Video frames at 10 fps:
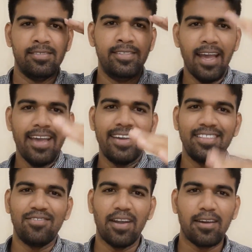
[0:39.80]

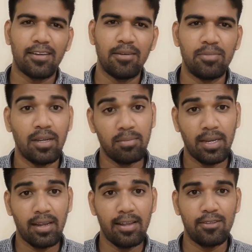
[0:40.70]
ஜெய்ஹிந்த் வணக்கம்
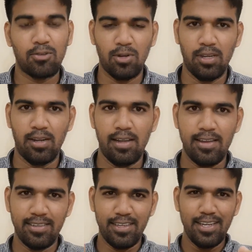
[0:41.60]
நண்பர்களே தோழர்களே
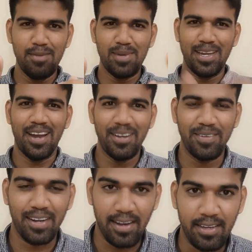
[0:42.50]

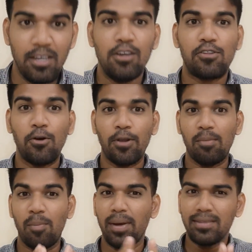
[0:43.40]
இனிமையானவர்களே ஸோ
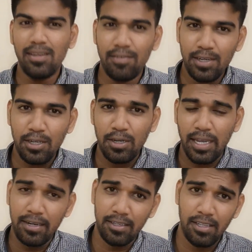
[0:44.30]
நம்ம பசங்க வந்துட்டு
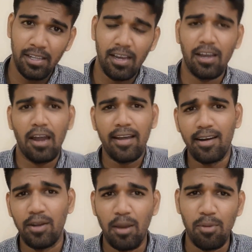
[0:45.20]
கேட்டுருந்துருந்தாங்க
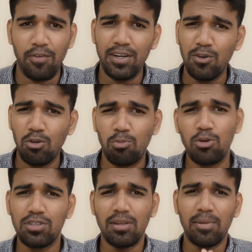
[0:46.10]
ஆனால் நம்ம வந்துட்டு ஒரு
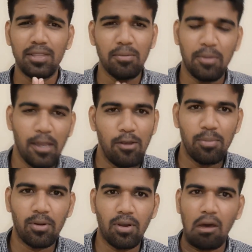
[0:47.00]
புக்ஸை பற்றி
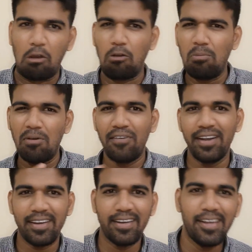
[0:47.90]
கேள்விப்பட்டோம்னா ரொம்பவே
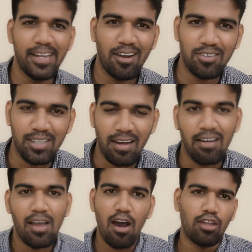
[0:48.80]
ட்ரெண்டிங் ஆகுதுன்னா
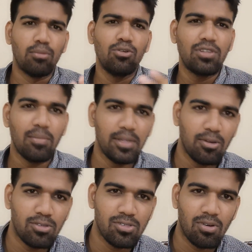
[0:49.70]
அந்த புக்ஸை
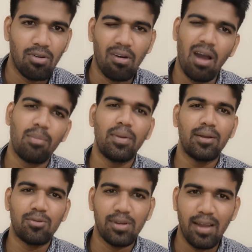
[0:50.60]
பற்றி கொஞ்சம்
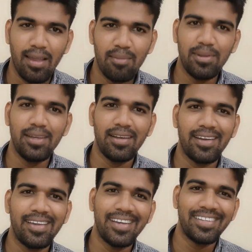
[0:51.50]
அப்டேட் கொடுங்கண்ணா எப்படி
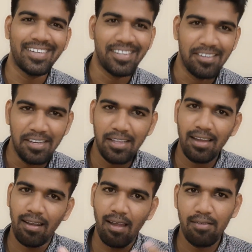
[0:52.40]
இருக்குது ஏது இருக்குது நீங்கள்
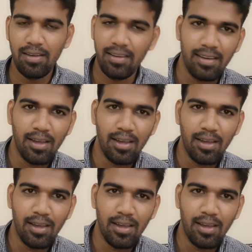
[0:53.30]
தான் நல்லாவே